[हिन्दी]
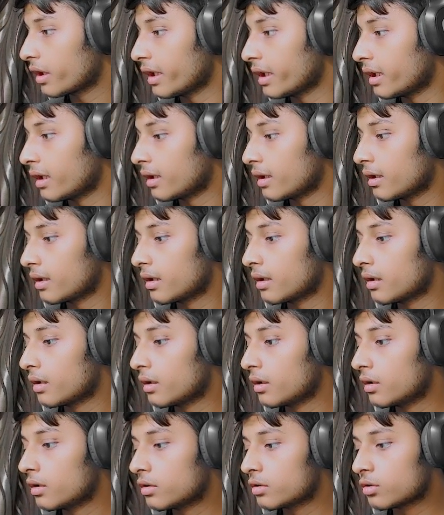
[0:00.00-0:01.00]
ओके
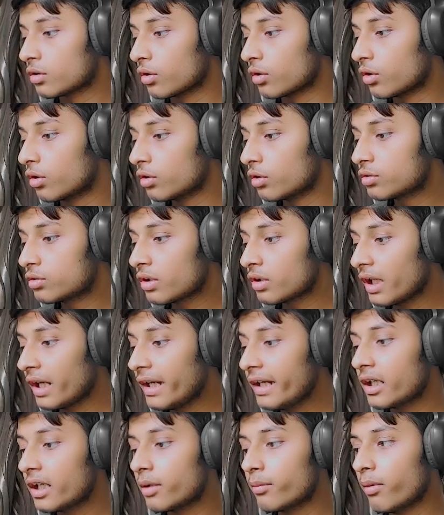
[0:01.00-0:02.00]
सो हो
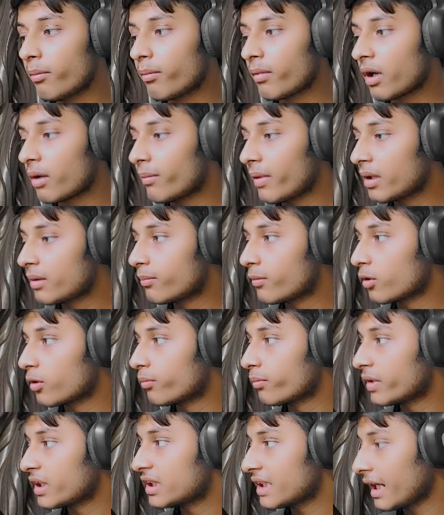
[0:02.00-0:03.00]
चुका है अब हम कमांड
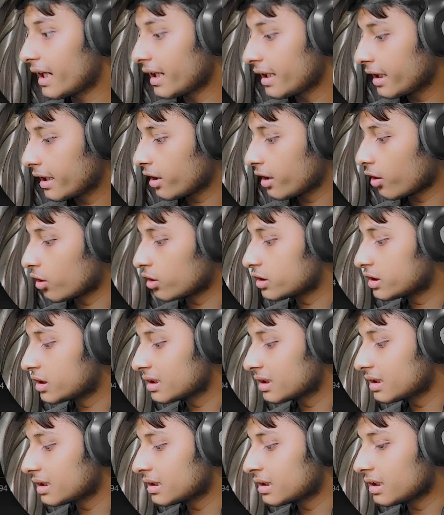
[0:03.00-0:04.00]
रूम पे जाएंगे और
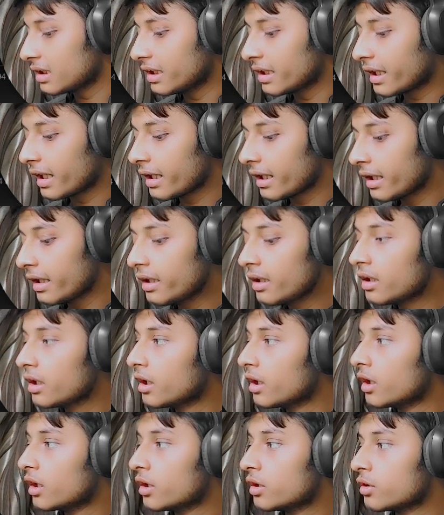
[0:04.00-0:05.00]
जीसीसी लिखेंगे
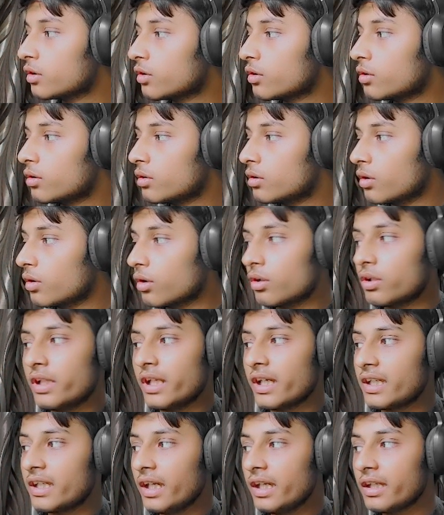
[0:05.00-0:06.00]
तो
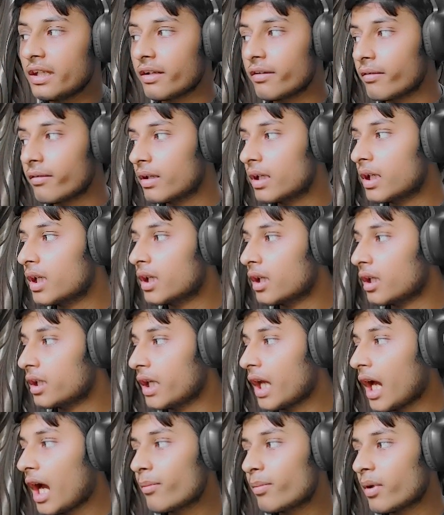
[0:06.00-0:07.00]
देखिए ये
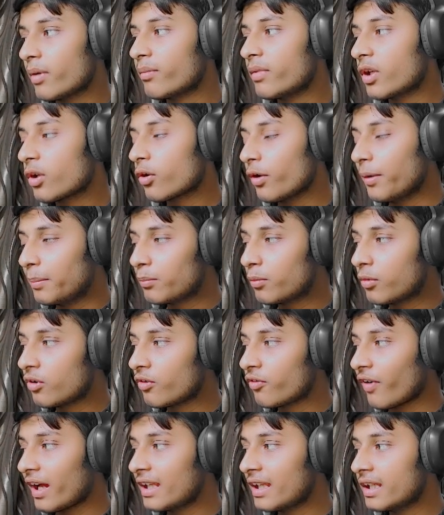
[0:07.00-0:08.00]
यहाँ पे हमने कोई
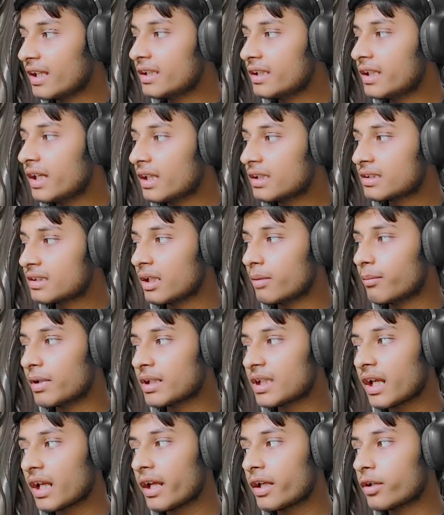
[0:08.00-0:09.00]
इनपुट फाइल नहीं दिया इसलिए
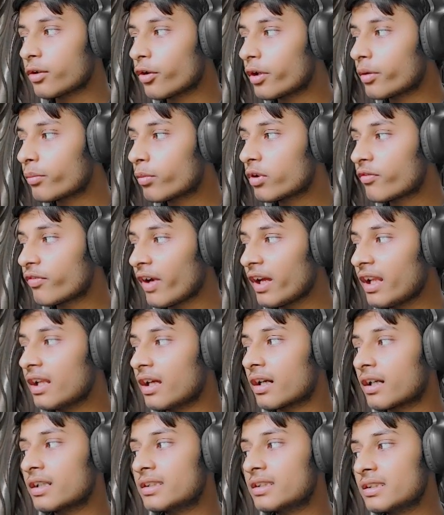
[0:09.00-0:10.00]
बता रहा है नो इनपुट
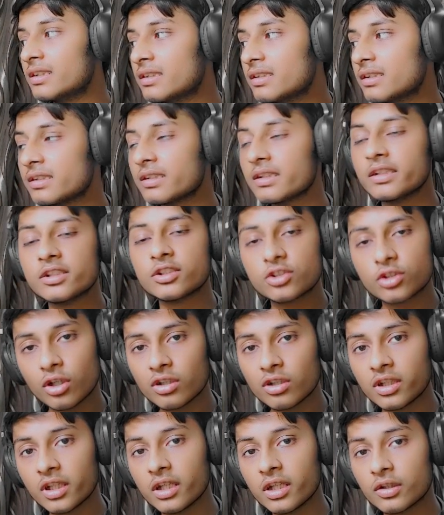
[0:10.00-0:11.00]
फाइल अगर जीसीसी
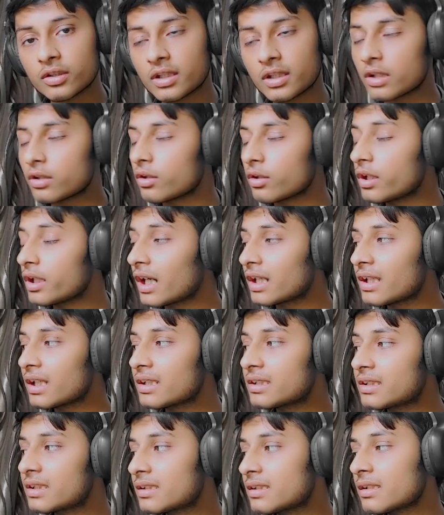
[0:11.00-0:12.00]
इंस्टॉल नहीं होता तो
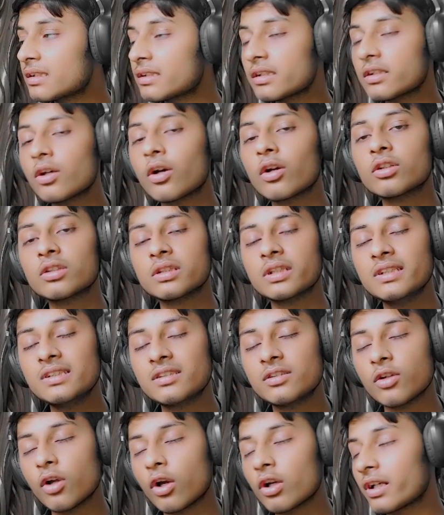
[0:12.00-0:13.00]
दिखाता है जीसीसी और
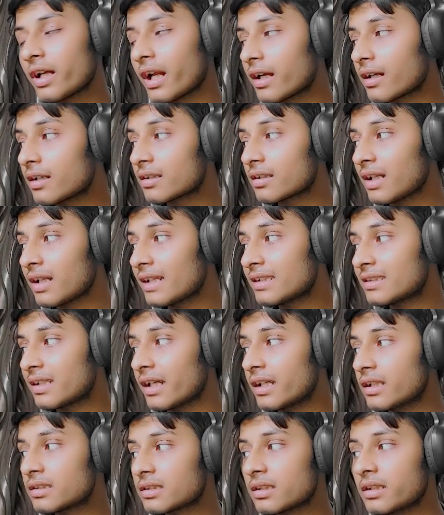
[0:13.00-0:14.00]
इज नॉट
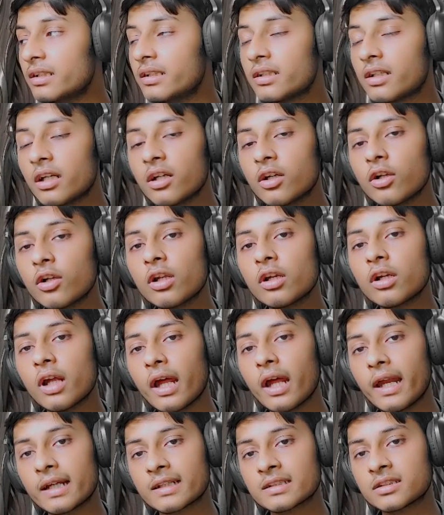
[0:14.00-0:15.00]
रिकॉग्नाइज एज इंटरनल
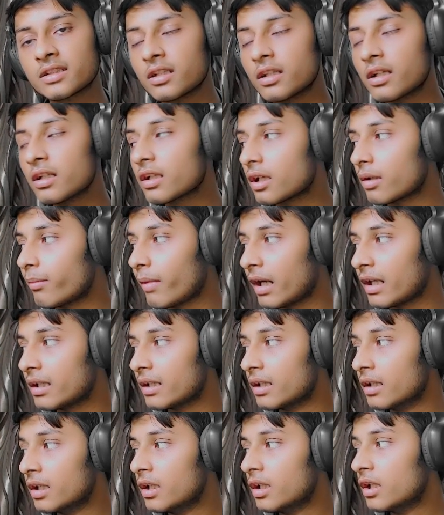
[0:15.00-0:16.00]
एक्सटर्नल
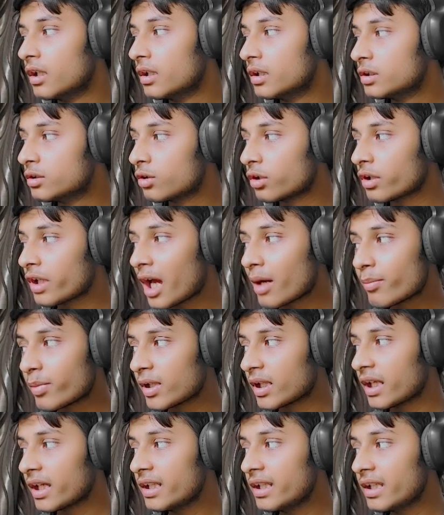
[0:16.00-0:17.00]
कमांड जो
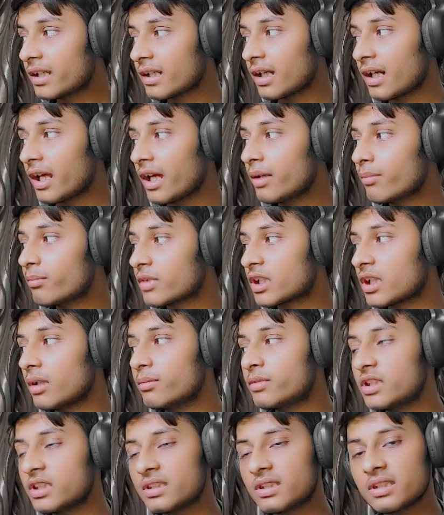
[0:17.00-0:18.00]
यहाँ पे नहीं दिखा रहा है
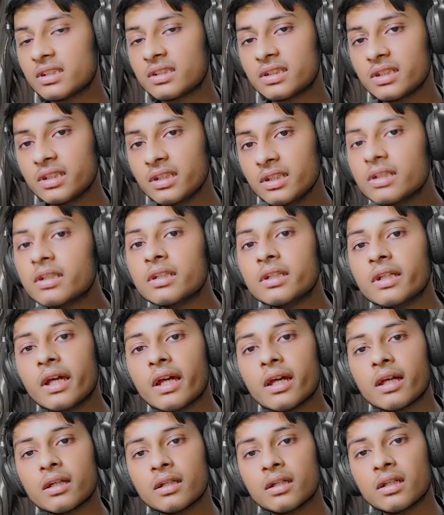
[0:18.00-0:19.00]
मतलब जीसीसी
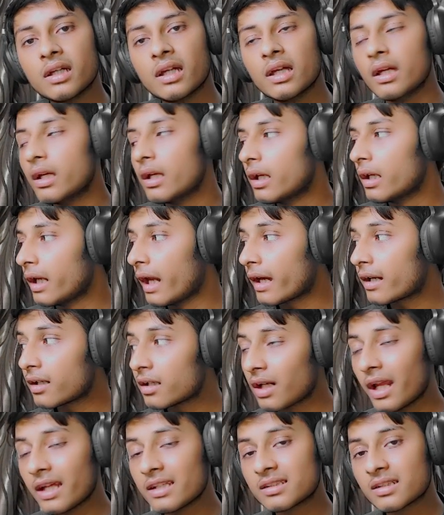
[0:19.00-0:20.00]
ये
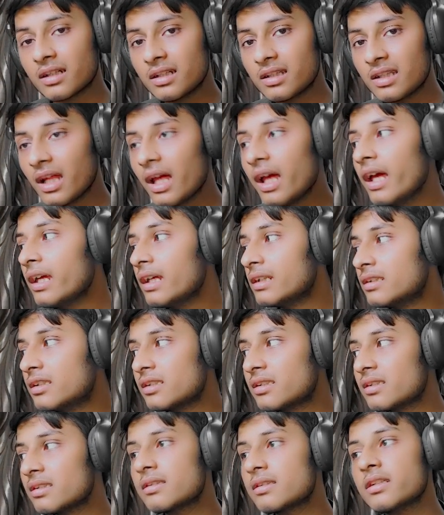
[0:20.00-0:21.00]
रिकोगनाइज करता है
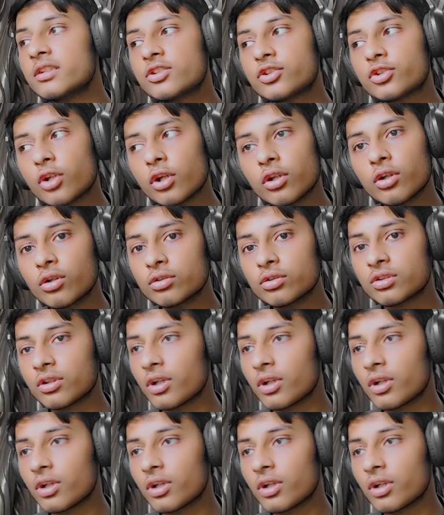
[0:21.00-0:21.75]
जीसीसी इंस्टॉल